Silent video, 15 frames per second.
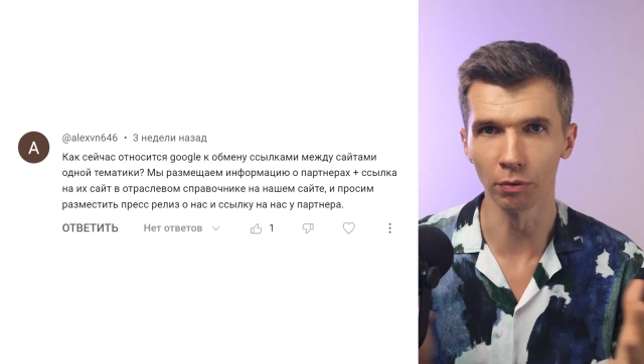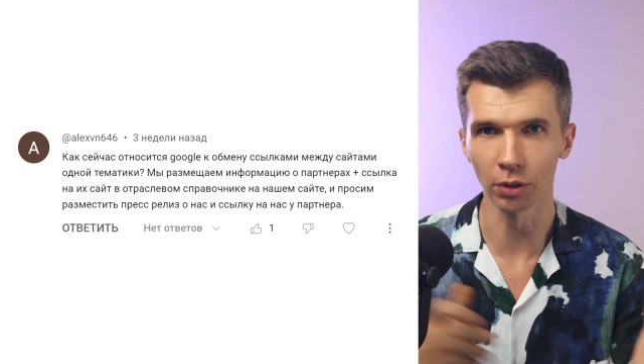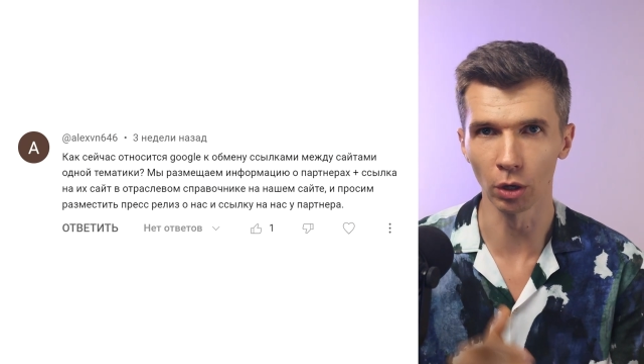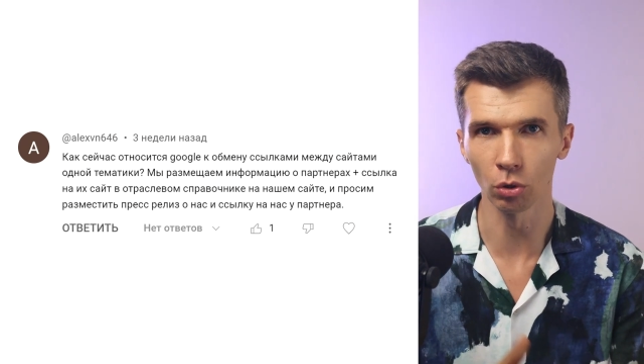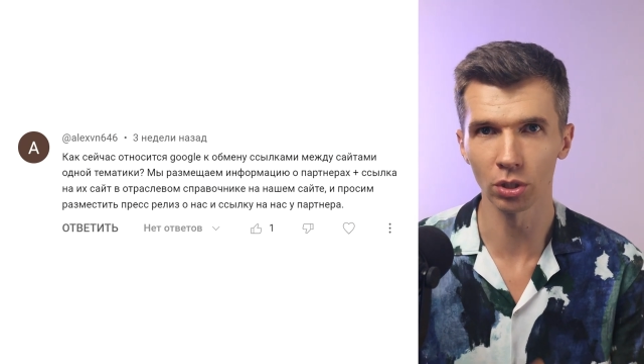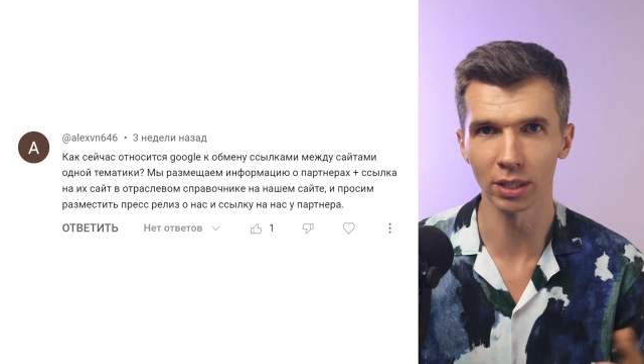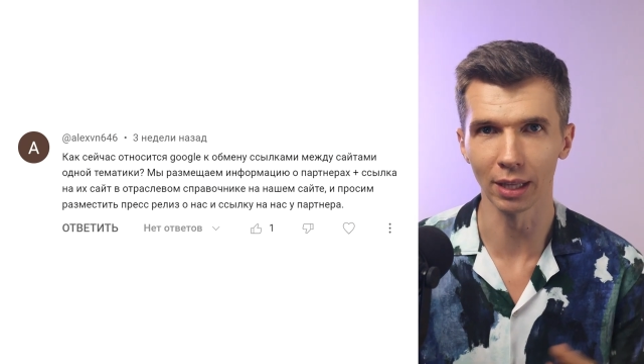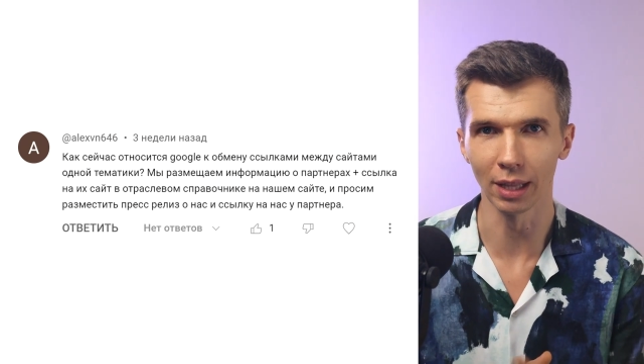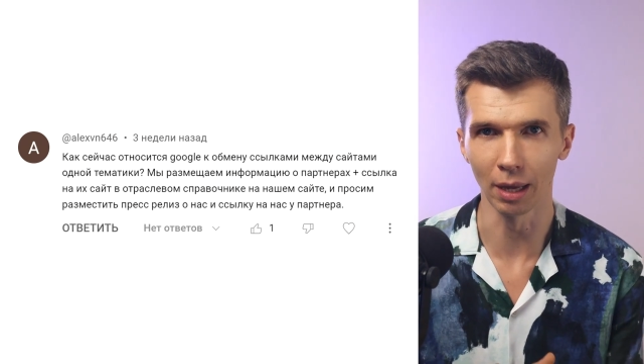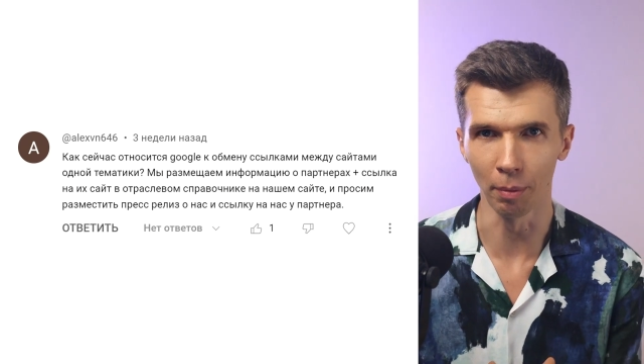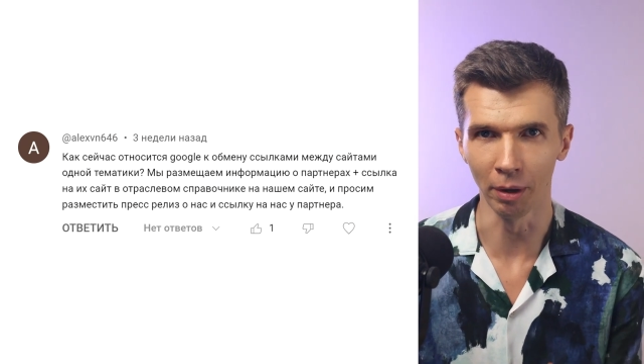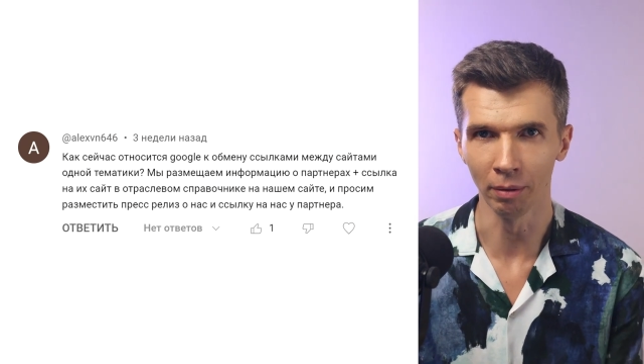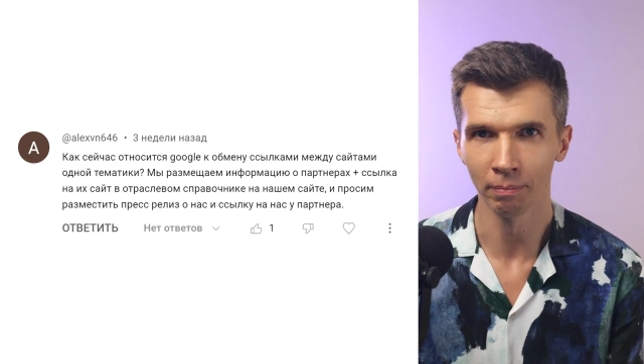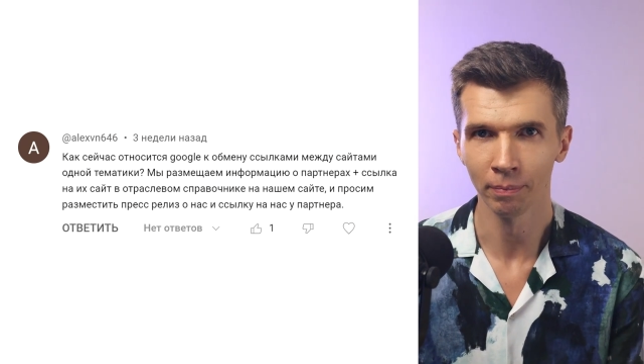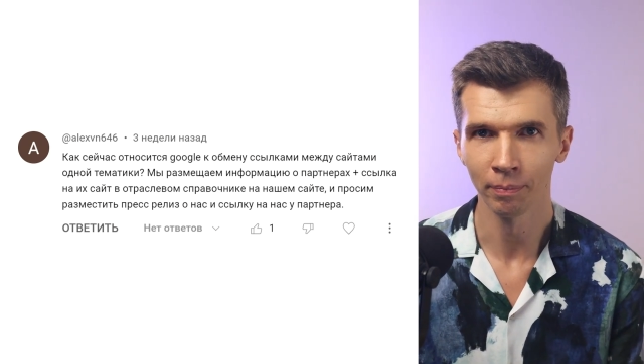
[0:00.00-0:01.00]
второй
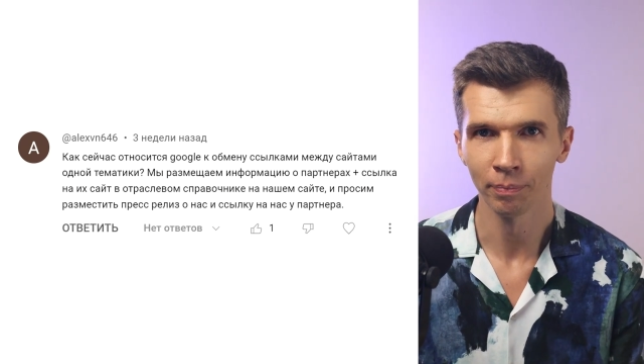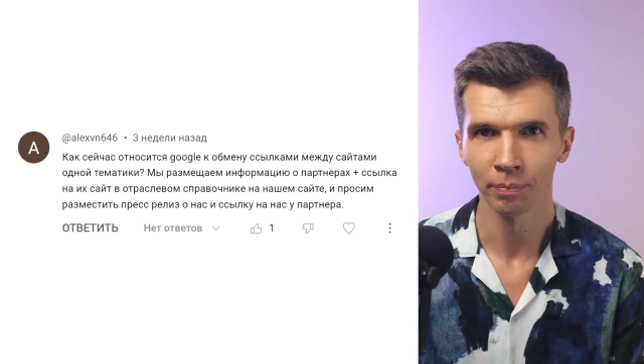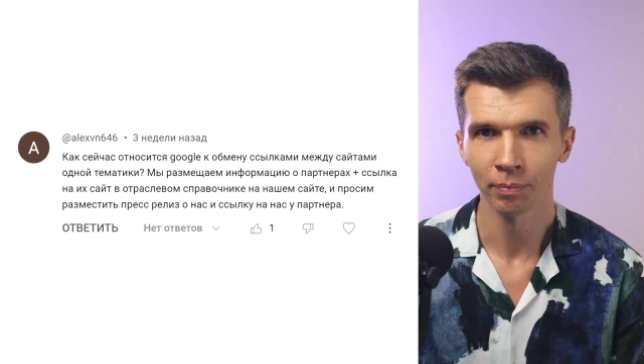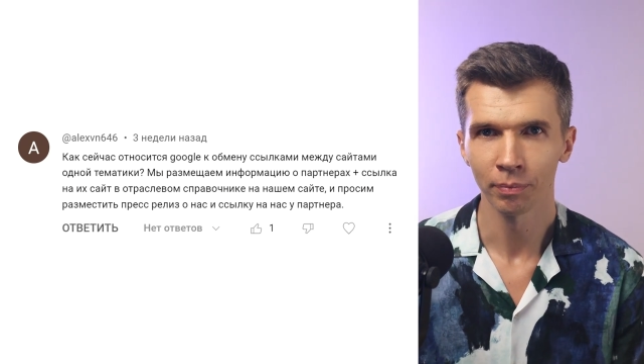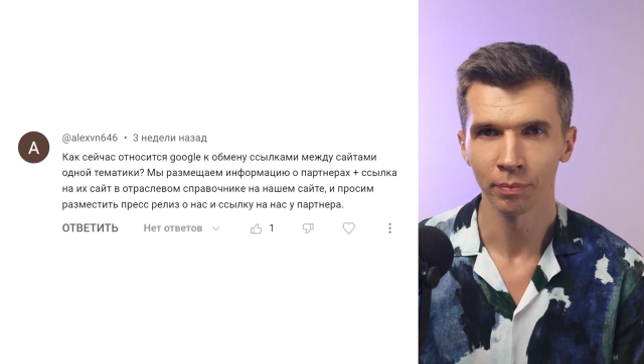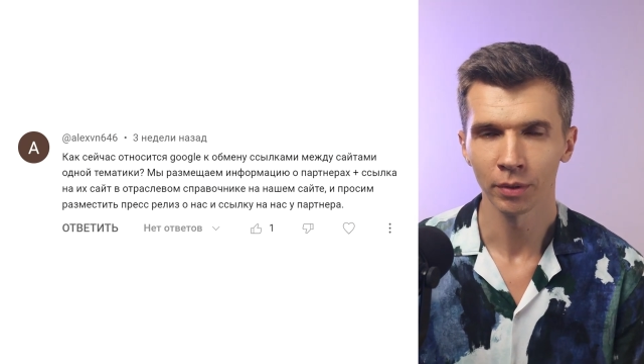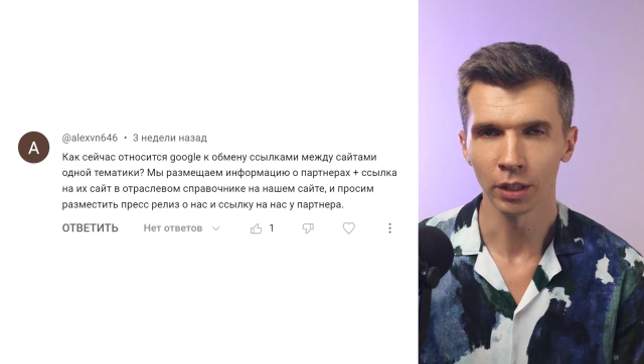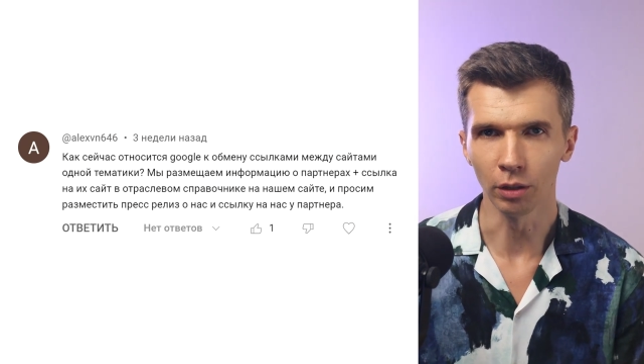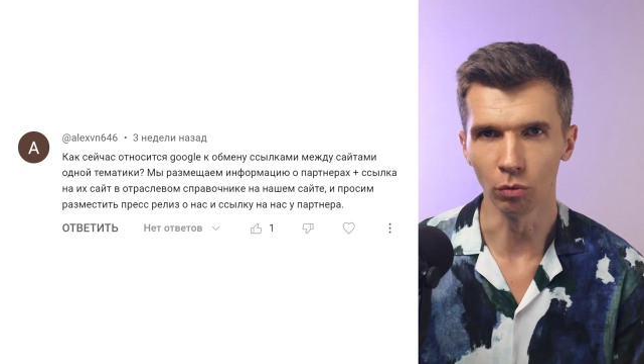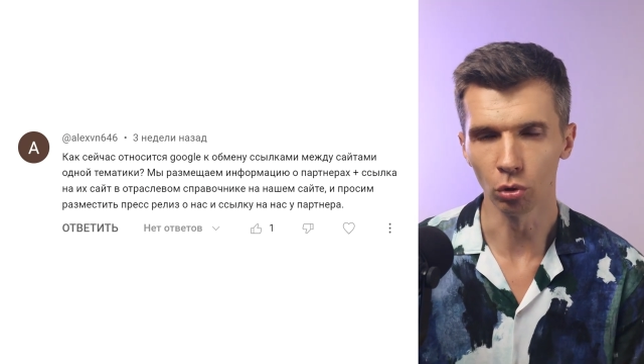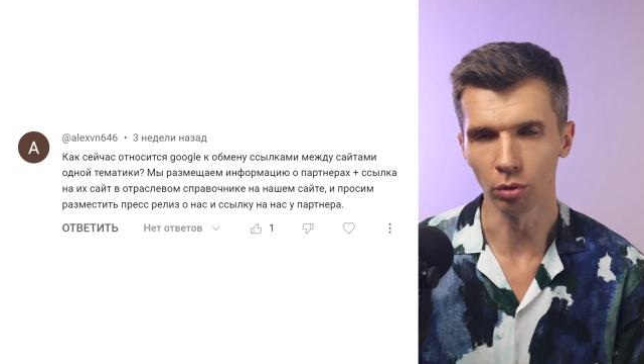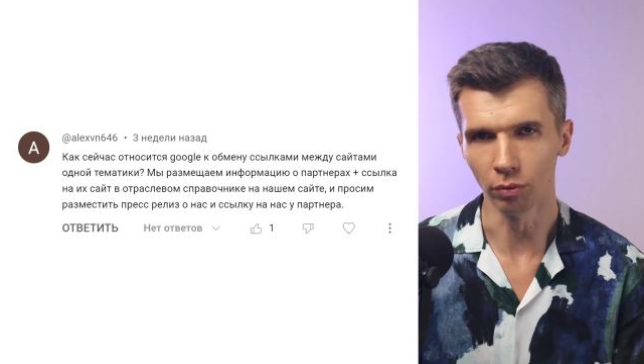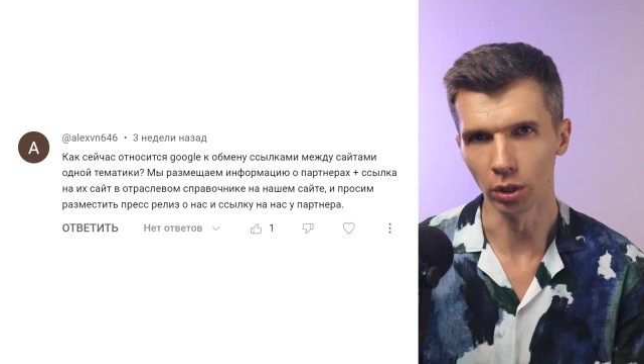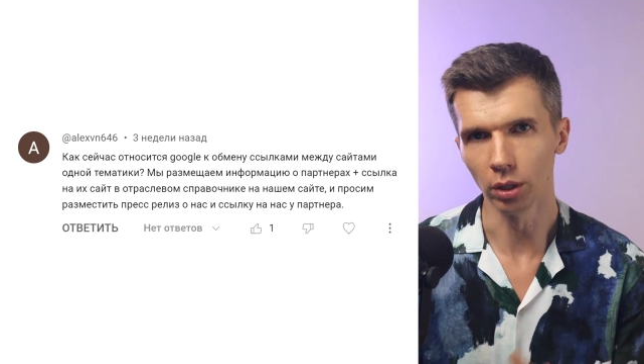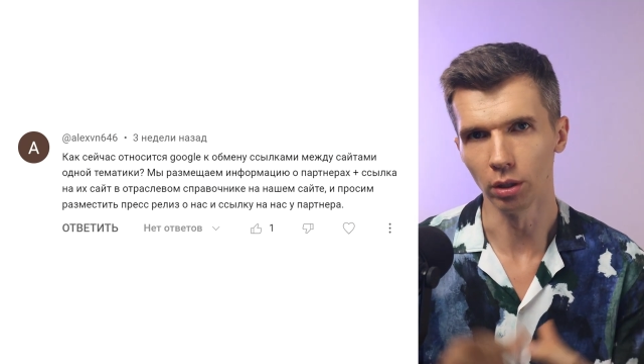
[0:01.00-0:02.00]
столами. И вот
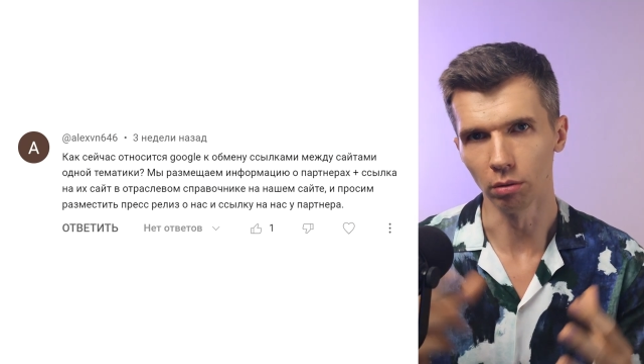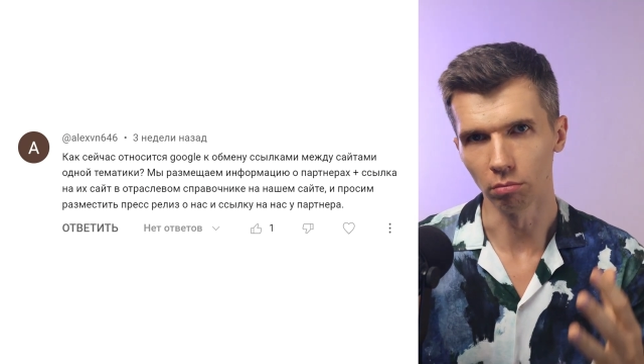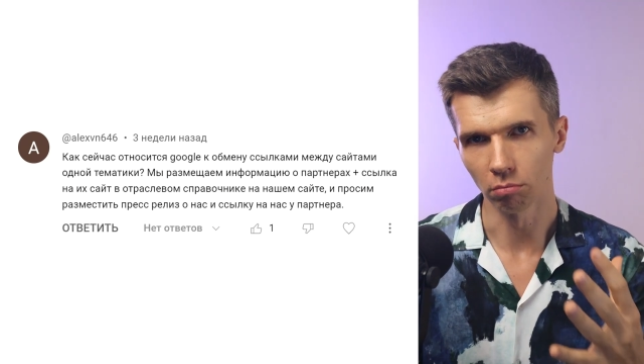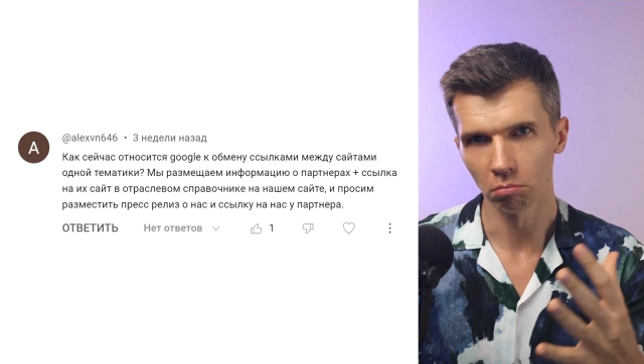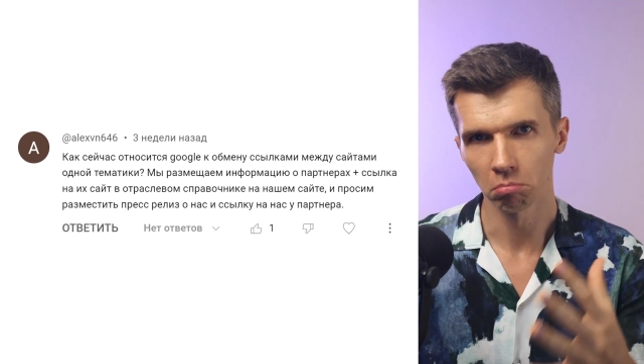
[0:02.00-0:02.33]
вы